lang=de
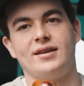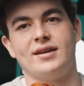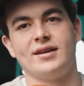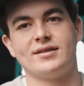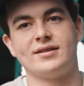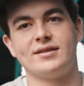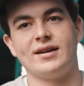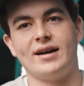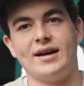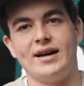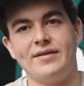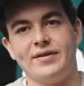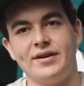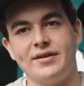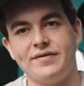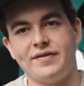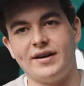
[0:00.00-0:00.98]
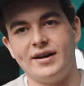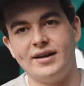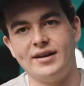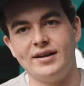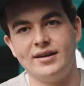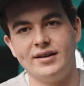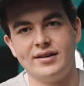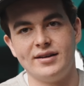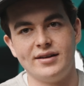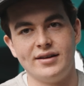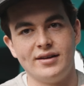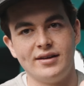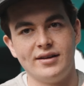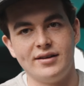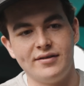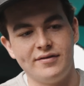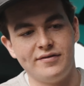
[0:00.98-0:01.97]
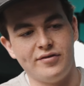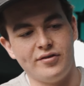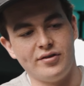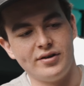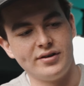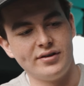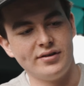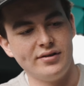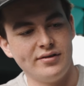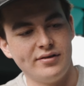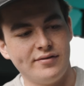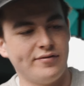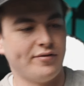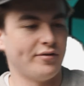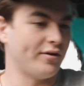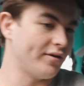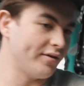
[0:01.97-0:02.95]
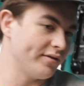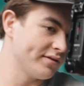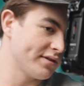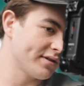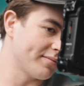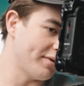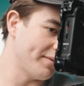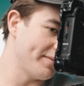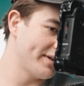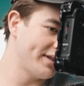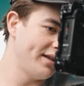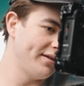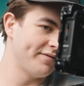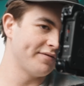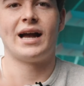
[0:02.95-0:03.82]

jetzt einwandfrei vorne vor unserem Objektiv.